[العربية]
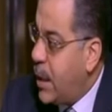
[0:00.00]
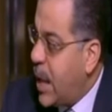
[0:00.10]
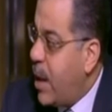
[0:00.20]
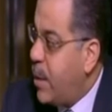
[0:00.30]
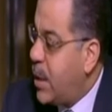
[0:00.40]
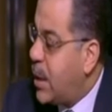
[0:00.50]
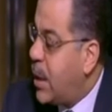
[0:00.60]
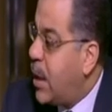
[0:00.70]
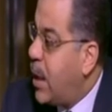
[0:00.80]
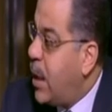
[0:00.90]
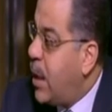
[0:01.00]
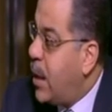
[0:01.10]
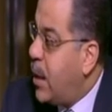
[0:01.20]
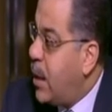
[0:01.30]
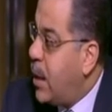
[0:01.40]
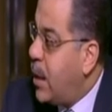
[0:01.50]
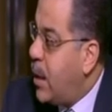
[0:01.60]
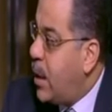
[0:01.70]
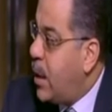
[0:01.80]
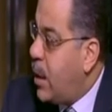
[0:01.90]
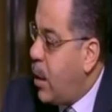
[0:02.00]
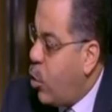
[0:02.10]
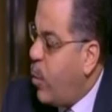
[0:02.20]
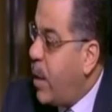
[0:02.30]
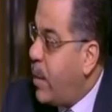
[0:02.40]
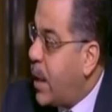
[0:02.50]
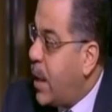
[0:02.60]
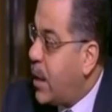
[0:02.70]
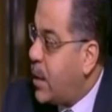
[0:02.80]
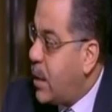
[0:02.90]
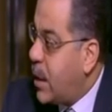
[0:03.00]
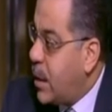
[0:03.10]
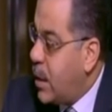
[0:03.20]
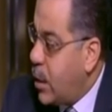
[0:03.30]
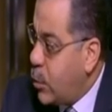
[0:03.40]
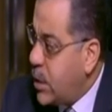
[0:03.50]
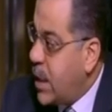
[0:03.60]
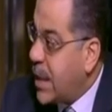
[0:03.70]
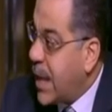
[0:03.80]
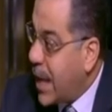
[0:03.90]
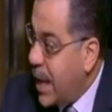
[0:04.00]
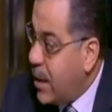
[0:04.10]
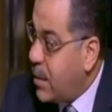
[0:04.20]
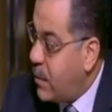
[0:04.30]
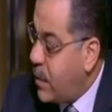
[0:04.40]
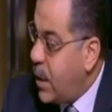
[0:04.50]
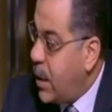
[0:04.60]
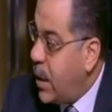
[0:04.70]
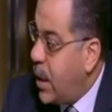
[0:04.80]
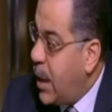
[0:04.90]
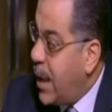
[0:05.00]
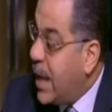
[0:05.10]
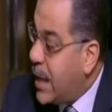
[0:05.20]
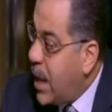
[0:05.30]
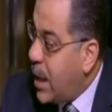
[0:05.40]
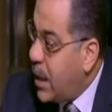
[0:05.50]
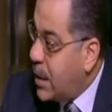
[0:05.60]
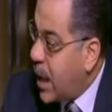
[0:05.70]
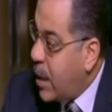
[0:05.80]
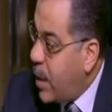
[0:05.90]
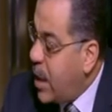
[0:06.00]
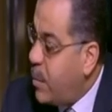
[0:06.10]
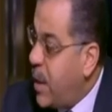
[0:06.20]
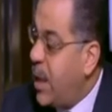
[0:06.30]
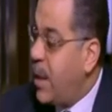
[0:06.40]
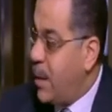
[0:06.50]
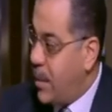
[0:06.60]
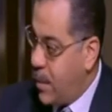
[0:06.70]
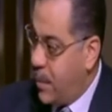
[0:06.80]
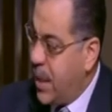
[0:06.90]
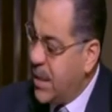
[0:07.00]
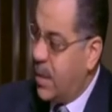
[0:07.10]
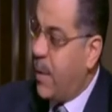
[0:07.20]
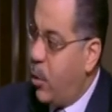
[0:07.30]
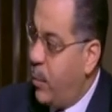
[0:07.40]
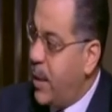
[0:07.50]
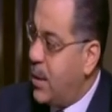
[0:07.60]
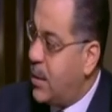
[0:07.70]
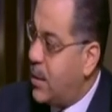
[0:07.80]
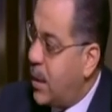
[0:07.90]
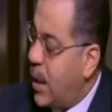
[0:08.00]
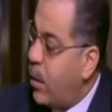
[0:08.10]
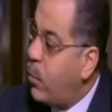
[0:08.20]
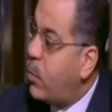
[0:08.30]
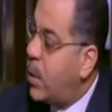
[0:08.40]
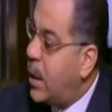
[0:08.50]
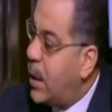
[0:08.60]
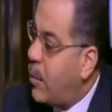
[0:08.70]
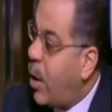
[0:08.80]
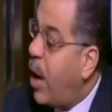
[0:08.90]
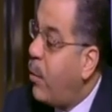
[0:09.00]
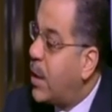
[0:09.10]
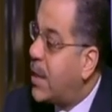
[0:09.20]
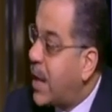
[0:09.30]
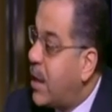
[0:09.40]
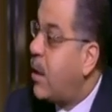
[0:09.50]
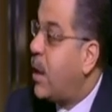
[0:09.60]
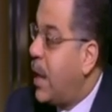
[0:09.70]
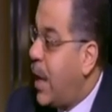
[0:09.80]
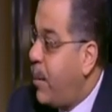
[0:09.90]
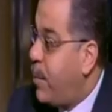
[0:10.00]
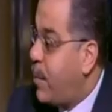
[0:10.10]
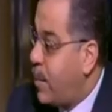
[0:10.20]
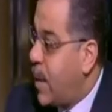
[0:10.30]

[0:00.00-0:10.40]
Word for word: اتهمت آه، الحكومه الامريكيه ان روسيا تدخلت في نتائج الانتخابات ببث أيوه. معلومات او محاوله تغيير الراي العام طبعا